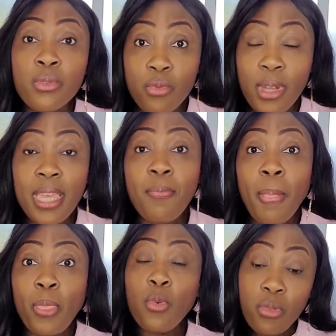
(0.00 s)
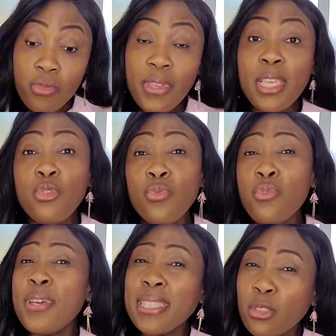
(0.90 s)
voyez Donc, veillez sur vous,
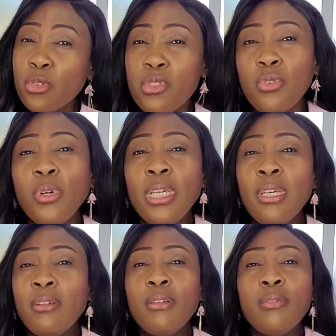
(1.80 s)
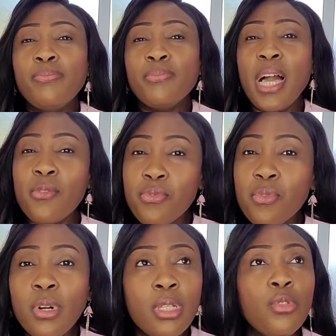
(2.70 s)
faites attention euh, à
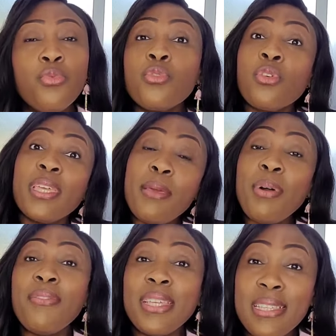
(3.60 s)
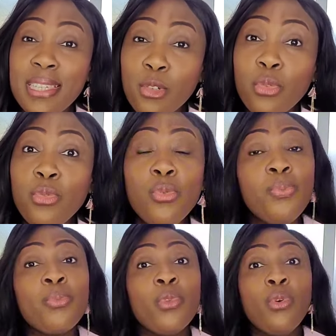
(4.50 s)
vous, ne vous querellez pas avec des inconnus,
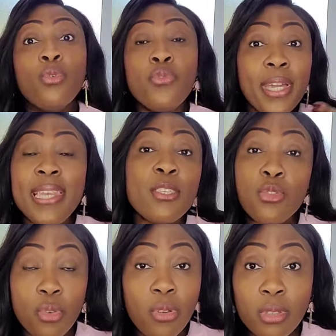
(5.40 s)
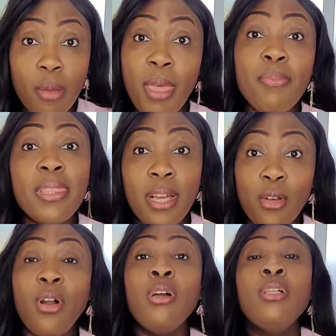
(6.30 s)
euh, ouvrez les yeux quand même,
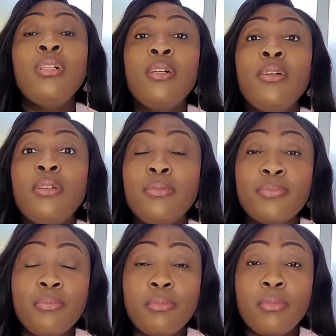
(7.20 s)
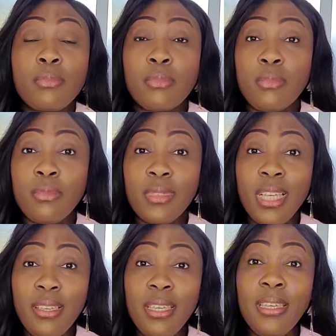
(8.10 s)
d'accord euh,
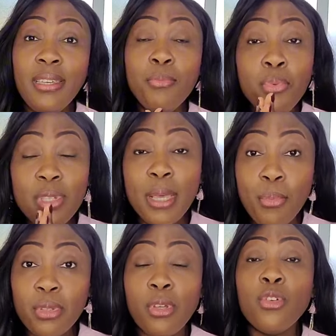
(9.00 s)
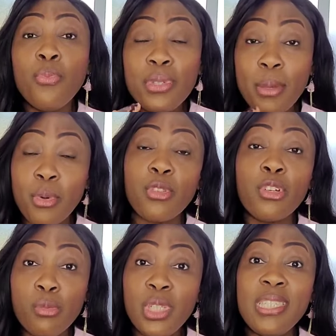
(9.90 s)
et plus important, le plus important,
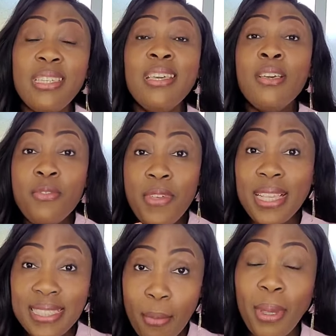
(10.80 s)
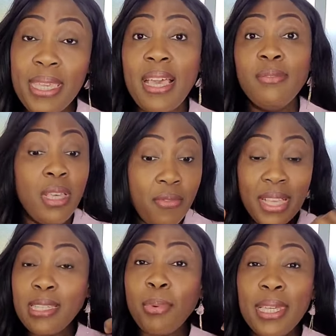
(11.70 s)
comme j'ai dit, faire sa prière,
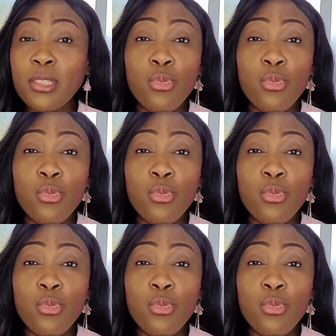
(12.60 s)
faire sa prière